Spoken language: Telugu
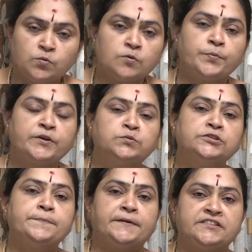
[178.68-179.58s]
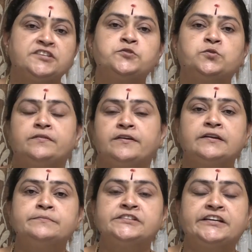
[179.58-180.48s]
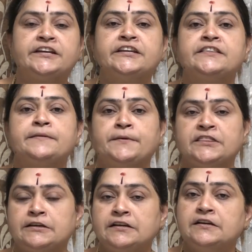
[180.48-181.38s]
ఓపిక ఉంది ప్రతి శుక్రవారం చేయండి ఇదేం పెద్ద